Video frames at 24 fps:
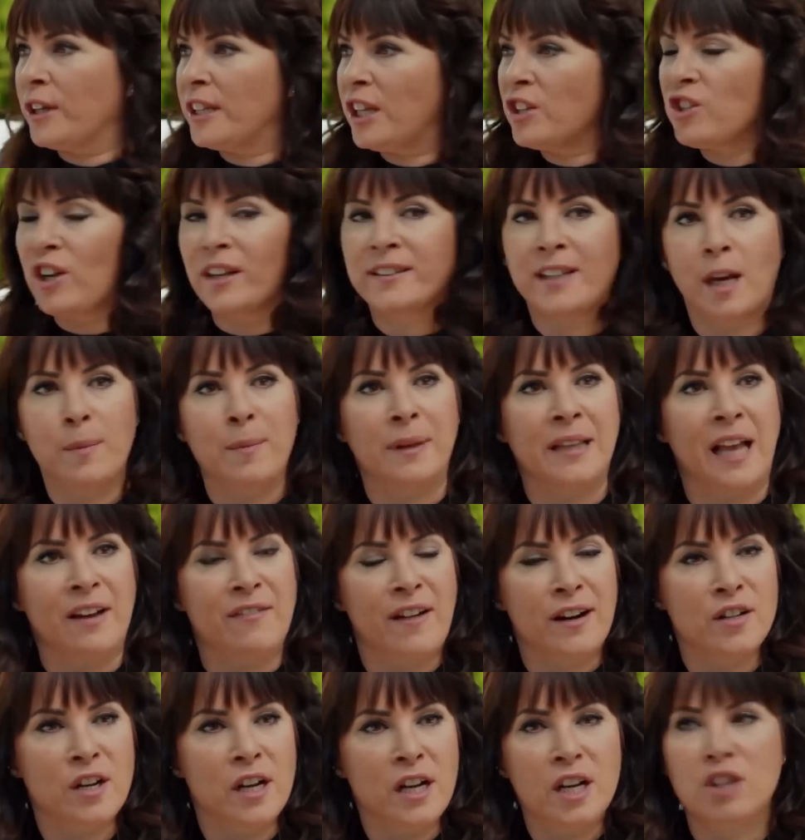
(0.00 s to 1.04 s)
o bölgede
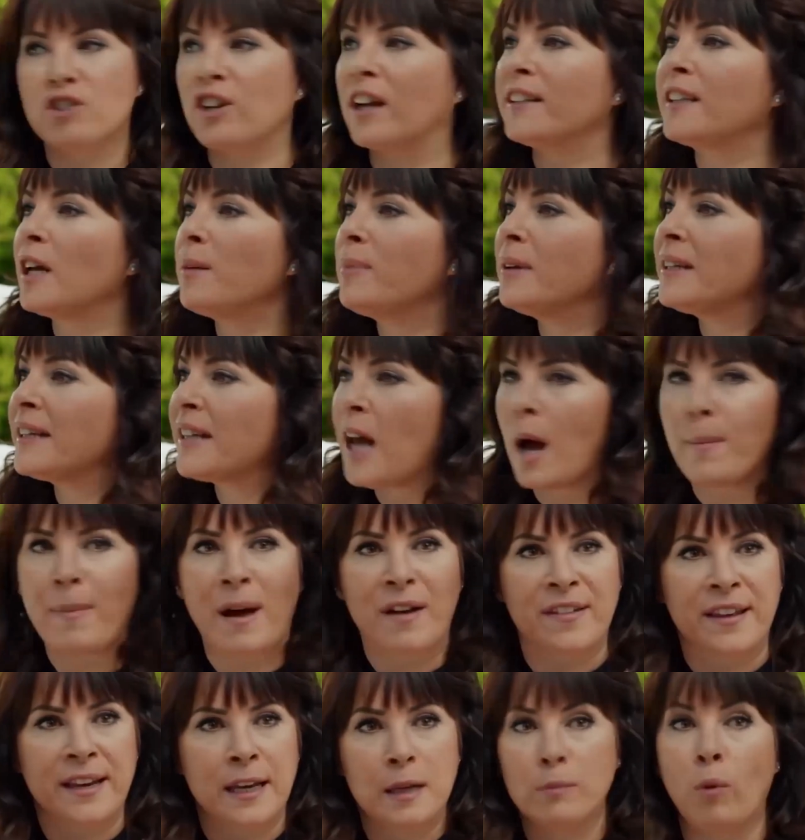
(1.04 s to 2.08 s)
jandarmalar var. Jandarmalara
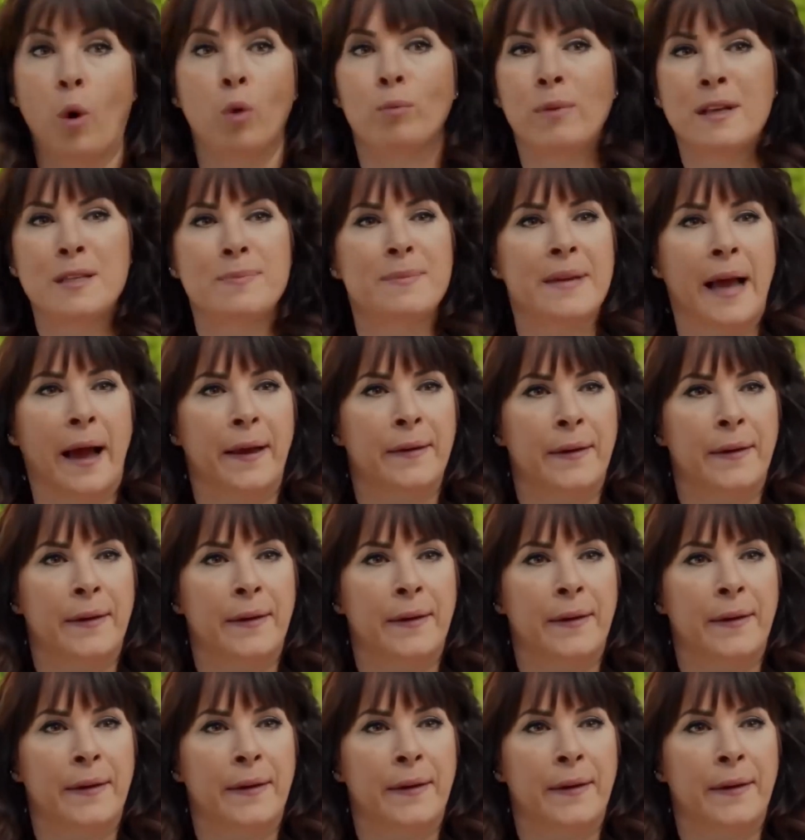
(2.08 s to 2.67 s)
haber verelim, olmaz mı